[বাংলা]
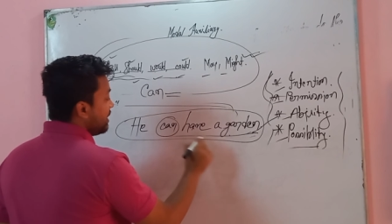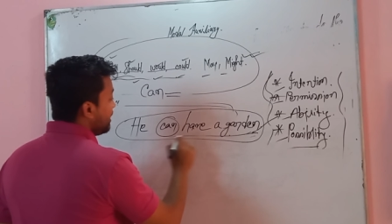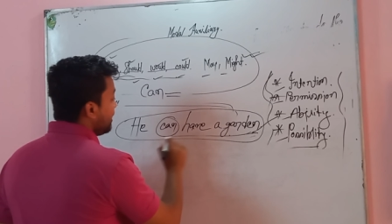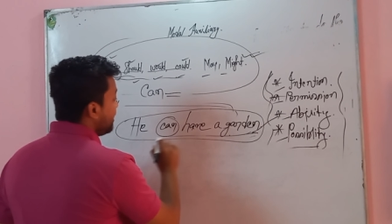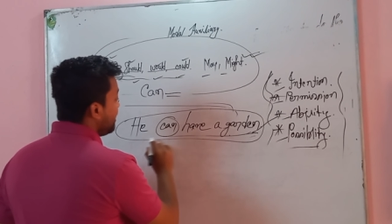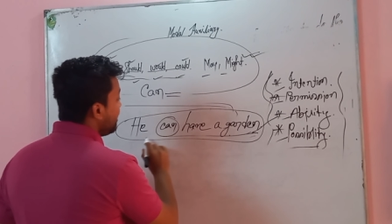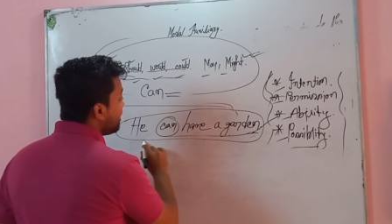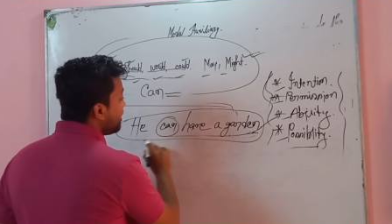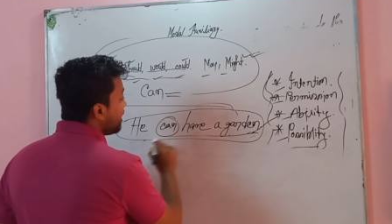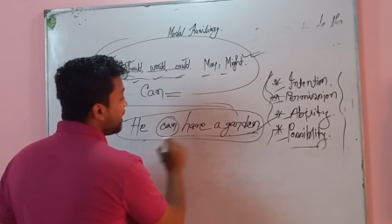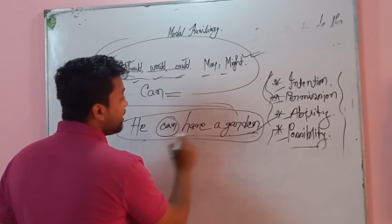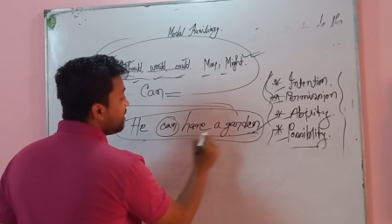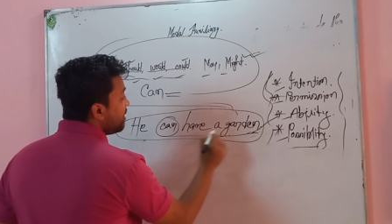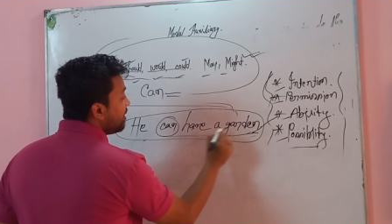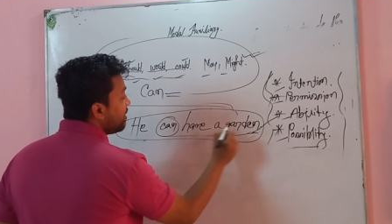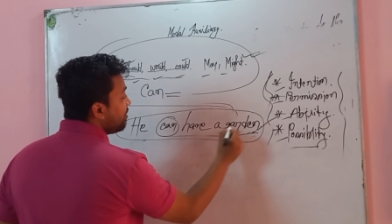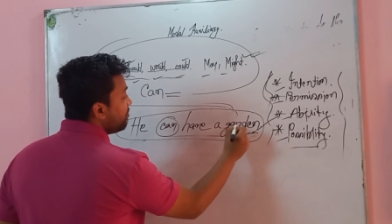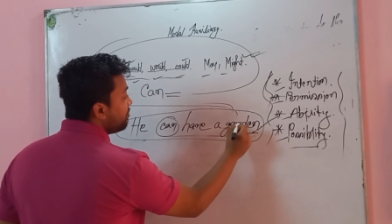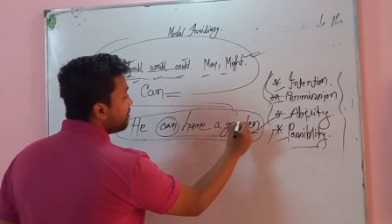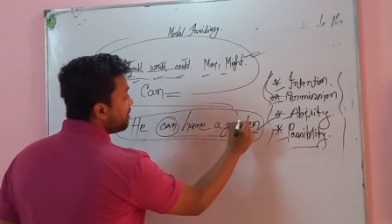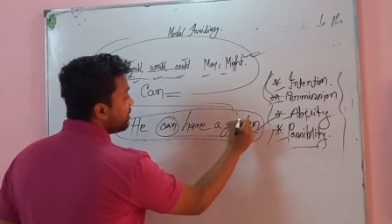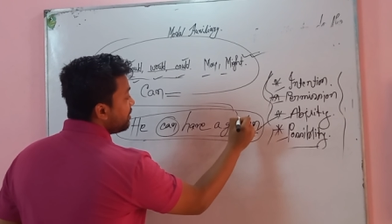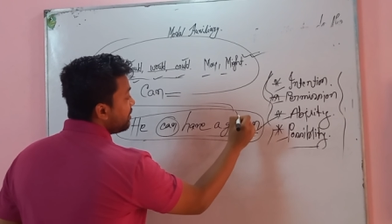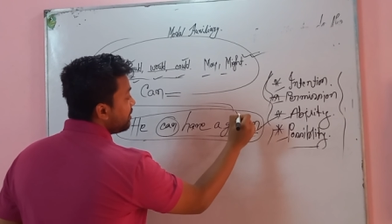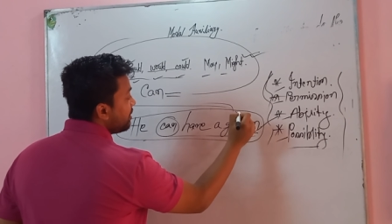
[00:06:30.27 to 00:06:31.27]
হি ক্যান
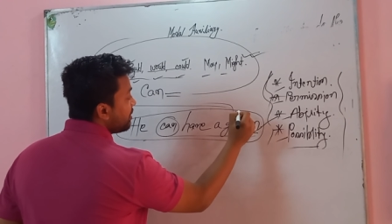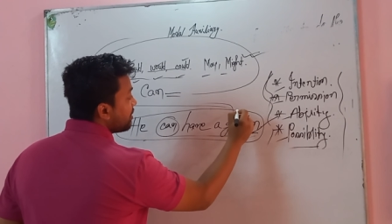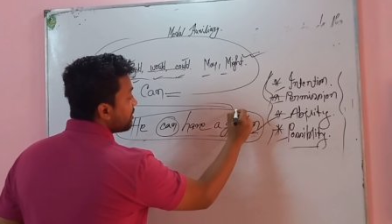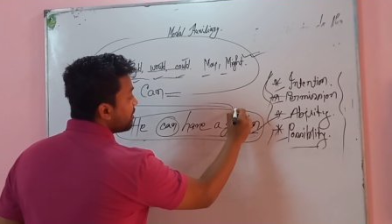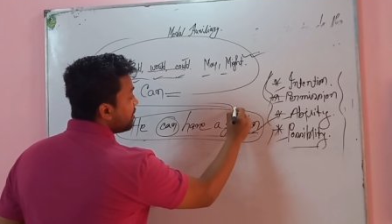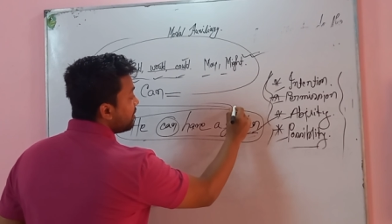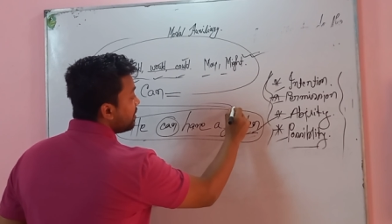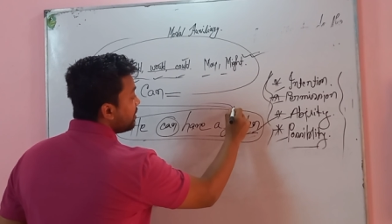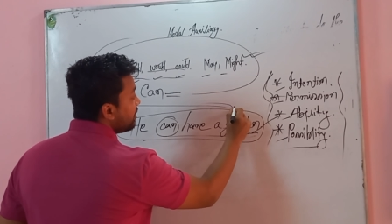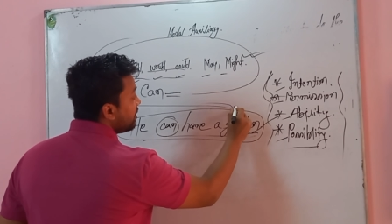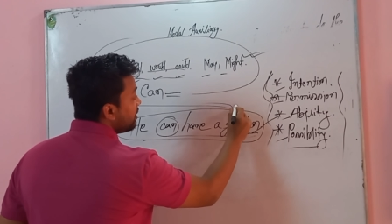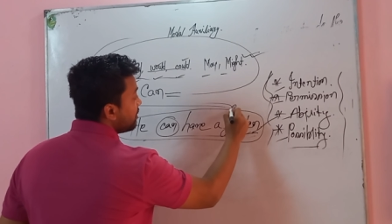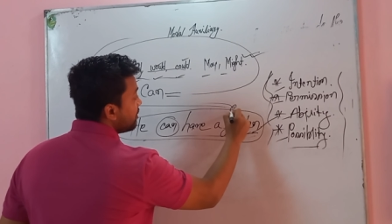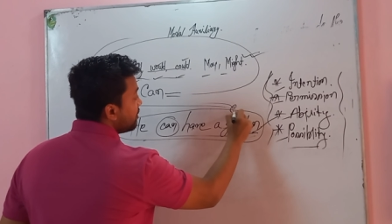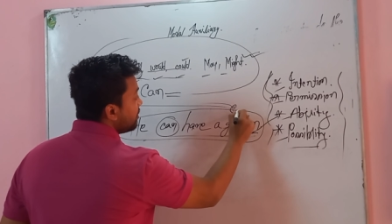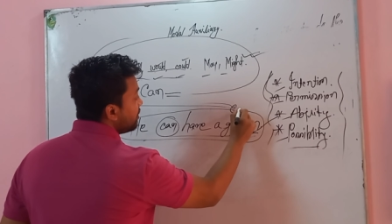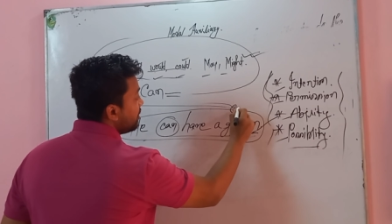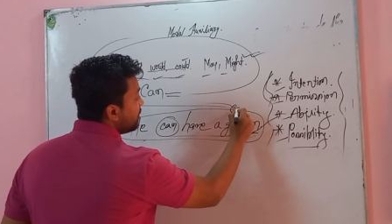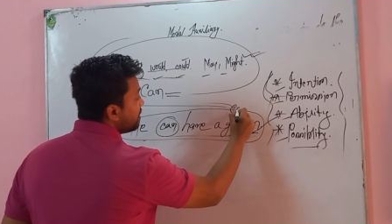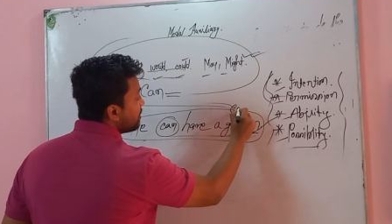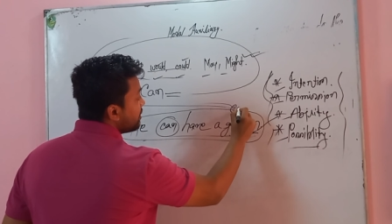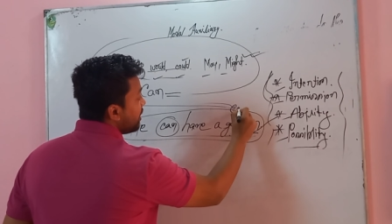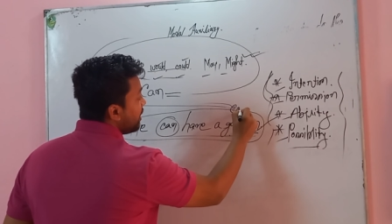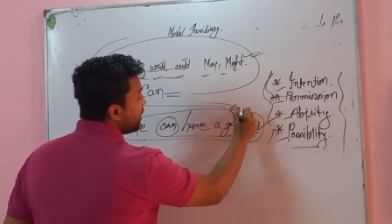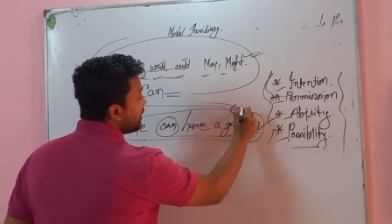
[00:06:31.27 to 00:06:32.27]
হ্যাভ এ ঘর
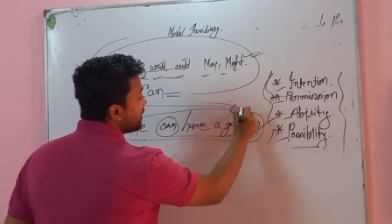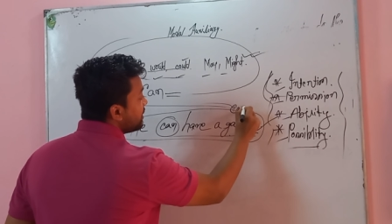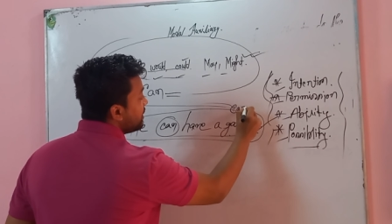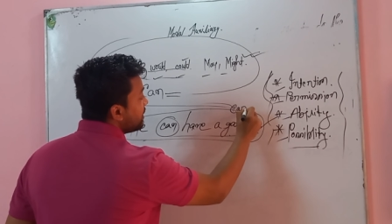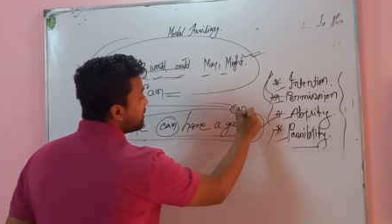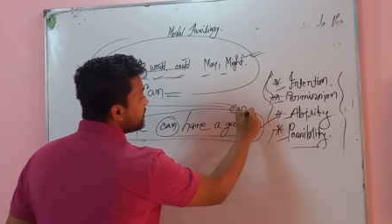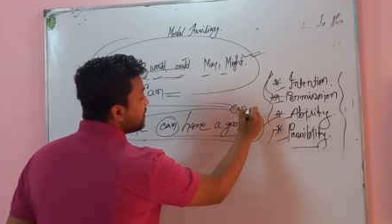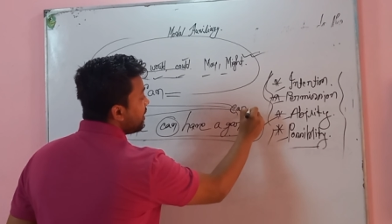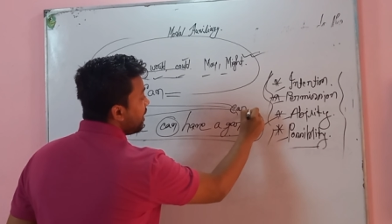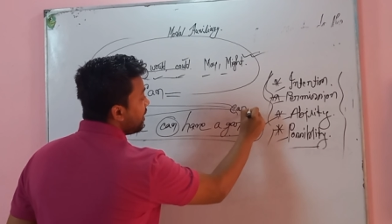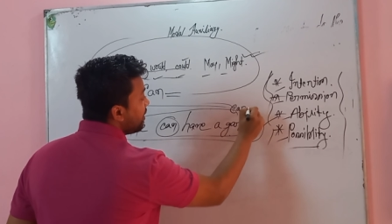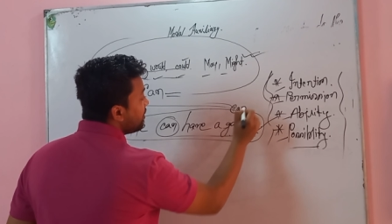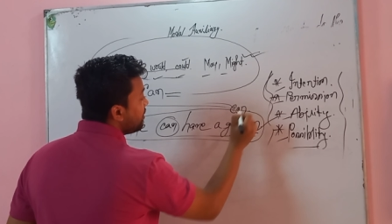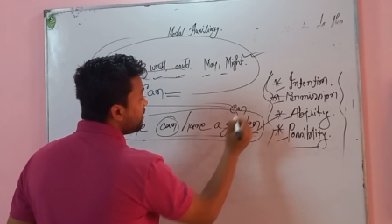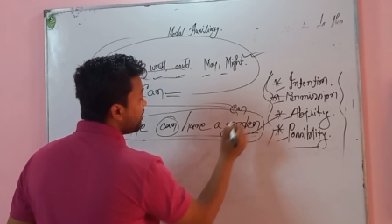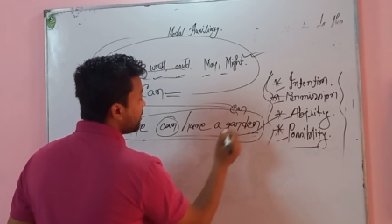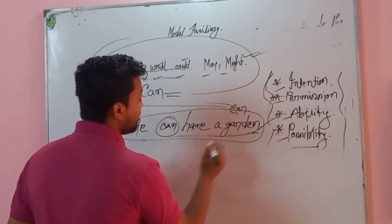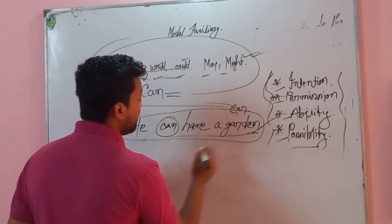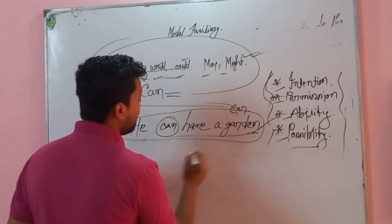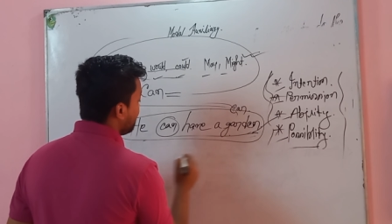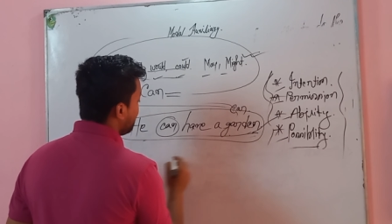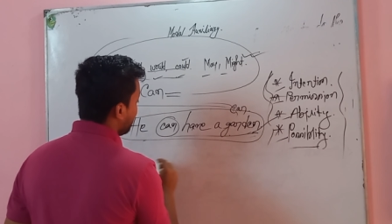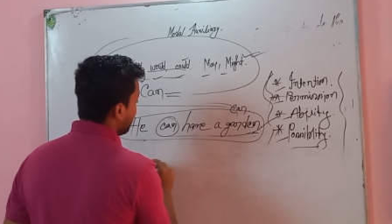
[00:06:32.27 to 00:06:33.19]
তার একটি গাড়ি থাকতে